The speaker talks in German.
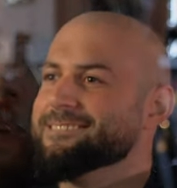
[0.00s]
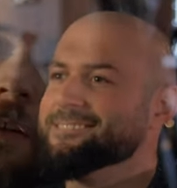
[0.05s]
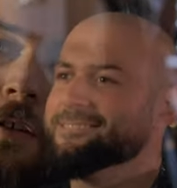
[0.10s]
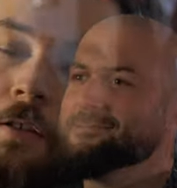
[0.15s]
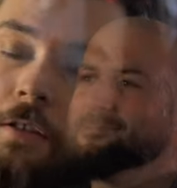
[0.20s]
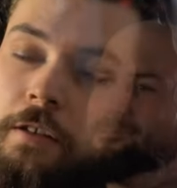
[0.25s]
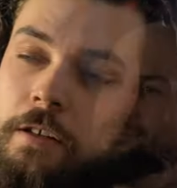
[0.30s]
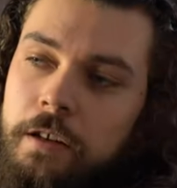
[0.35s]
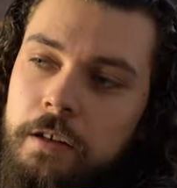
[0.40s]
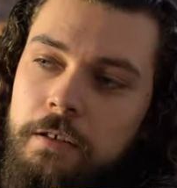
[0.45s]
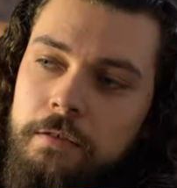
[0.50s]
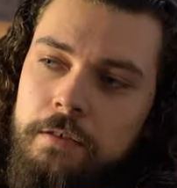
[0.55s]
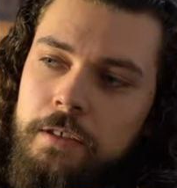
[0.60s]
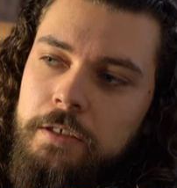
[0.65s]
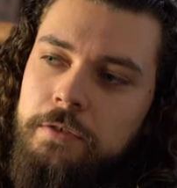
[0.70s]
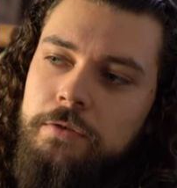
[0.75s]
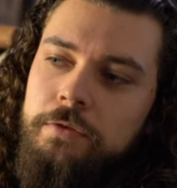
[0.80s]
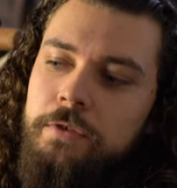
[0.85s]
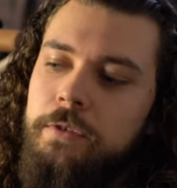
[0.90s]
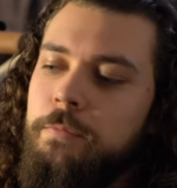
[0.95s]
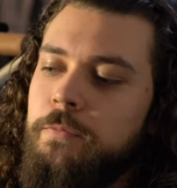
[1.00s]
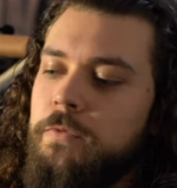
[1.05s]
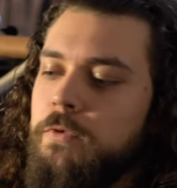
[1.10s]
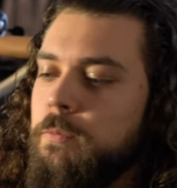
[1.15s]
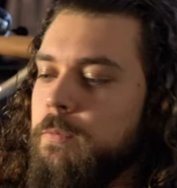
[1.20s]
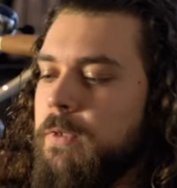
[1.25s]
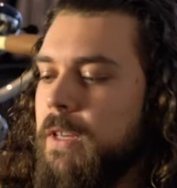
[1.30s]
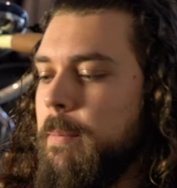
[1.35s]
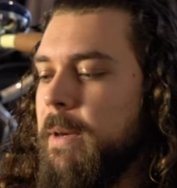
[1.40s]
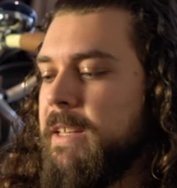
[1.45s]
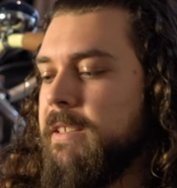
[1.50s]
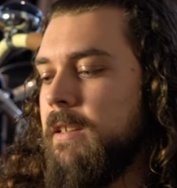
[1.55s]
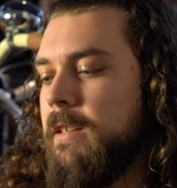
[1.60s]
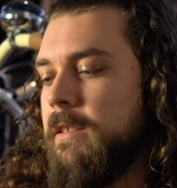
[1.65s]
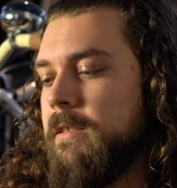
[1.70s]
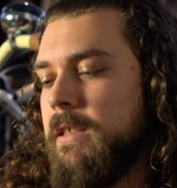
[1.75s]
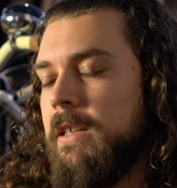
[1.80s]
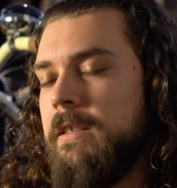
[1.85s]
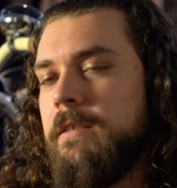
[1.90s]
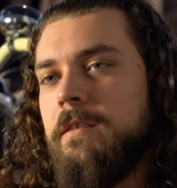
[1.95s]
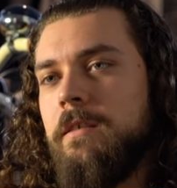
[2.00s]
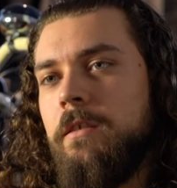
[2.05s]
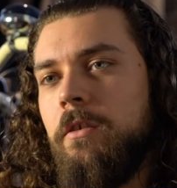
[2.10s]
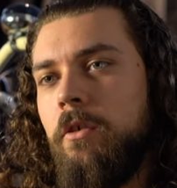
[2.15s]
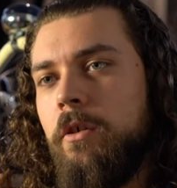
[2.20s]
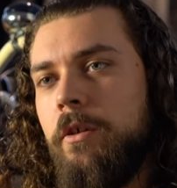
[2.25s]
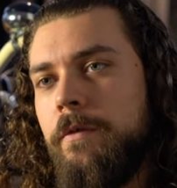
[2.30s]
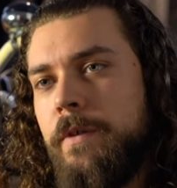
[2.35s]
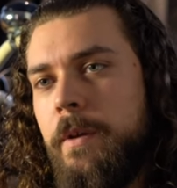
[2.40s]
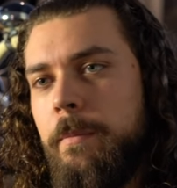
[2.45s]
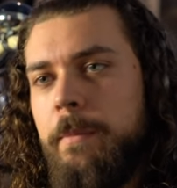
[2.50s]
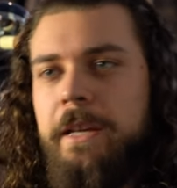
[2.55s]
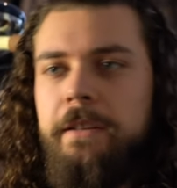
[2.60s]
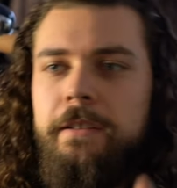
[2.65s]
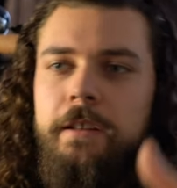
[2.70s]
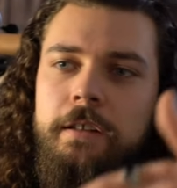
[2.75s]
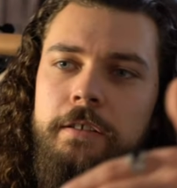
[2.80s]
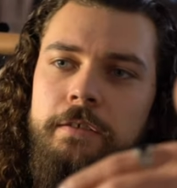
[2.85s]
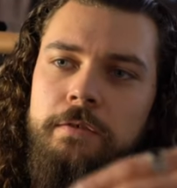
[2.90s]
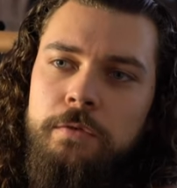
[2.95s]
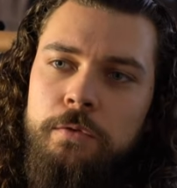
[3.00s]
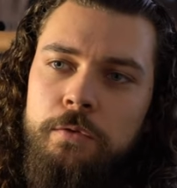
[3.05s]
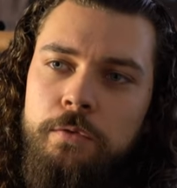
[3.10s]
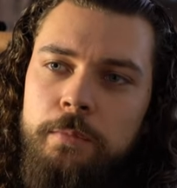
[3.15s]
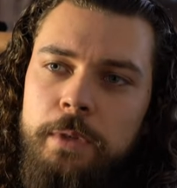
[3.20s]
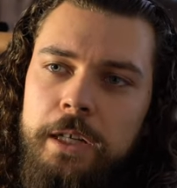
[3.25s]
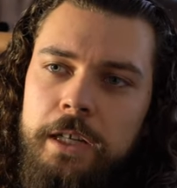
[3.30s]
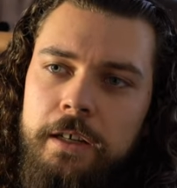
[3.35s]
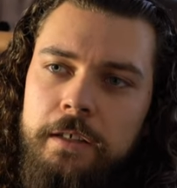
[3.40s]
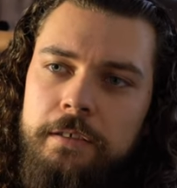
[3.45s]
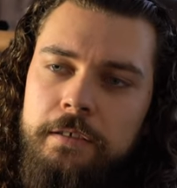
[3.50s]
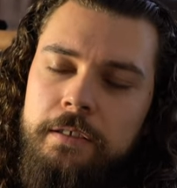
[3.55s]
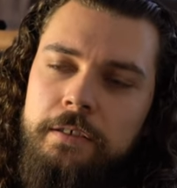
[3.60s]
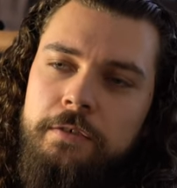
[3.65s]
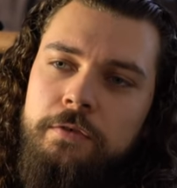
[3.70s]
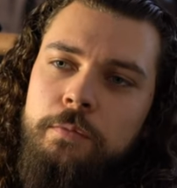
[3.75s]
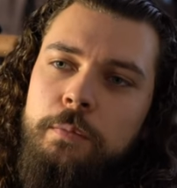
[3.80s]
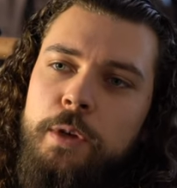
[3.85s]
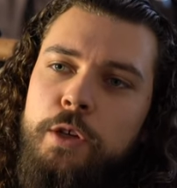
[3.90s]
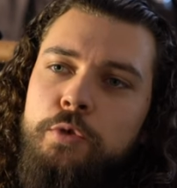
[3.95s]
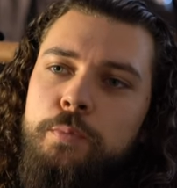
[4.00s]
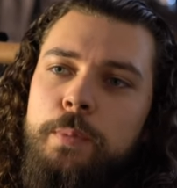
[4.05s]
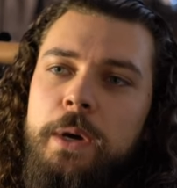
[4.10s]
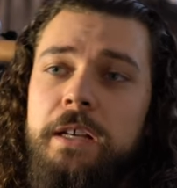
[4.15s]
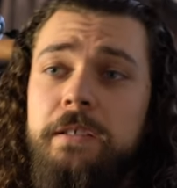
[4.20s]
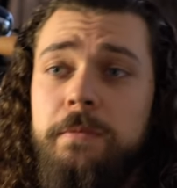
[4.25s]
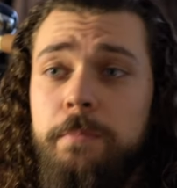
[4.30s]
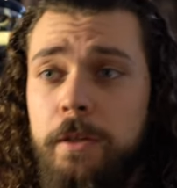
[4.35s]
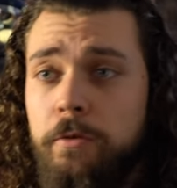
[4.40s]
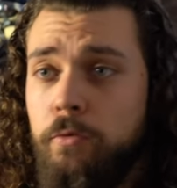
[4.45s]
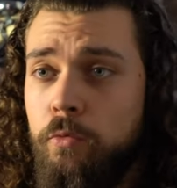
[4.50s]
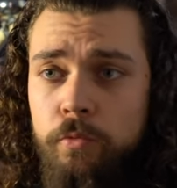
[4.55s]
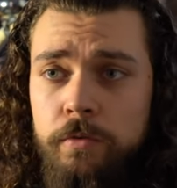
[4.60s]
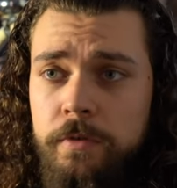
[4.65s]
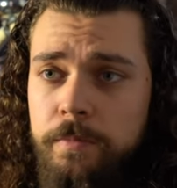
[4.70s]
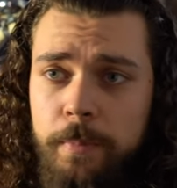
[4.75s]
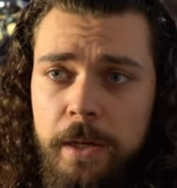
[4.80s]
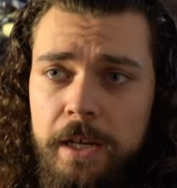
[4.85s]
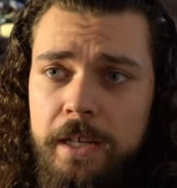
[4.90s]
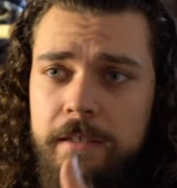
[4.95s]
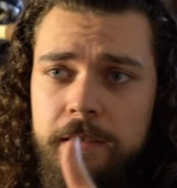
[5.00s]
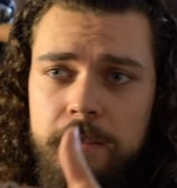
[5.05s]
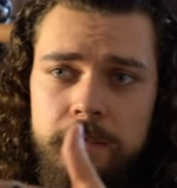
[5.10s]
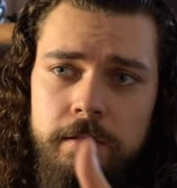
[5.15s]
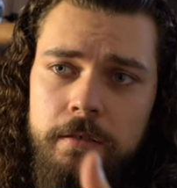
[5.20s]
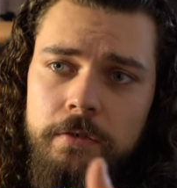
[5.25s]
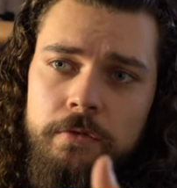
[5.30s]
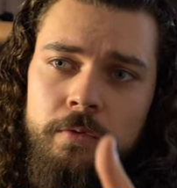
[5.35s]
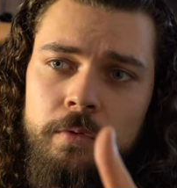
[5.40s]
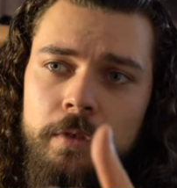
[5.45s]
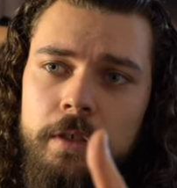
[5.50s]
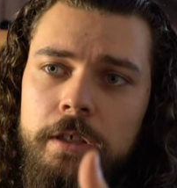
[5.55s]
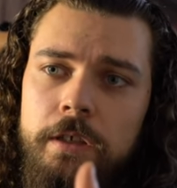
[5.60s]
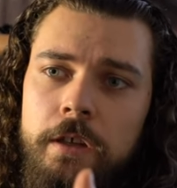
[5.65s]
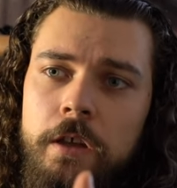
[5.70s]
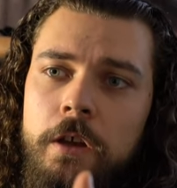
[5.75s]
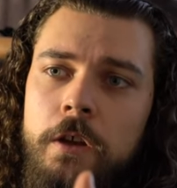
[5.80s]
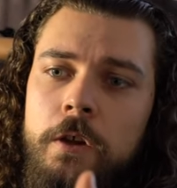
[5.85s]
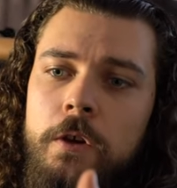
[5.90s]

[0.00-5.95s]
Äh, Klar, also so, so, je besser das Ganze läuft, je mehr Interaktion man hat, desto mehr Spaß macht uns beiden das natürlich. Ja.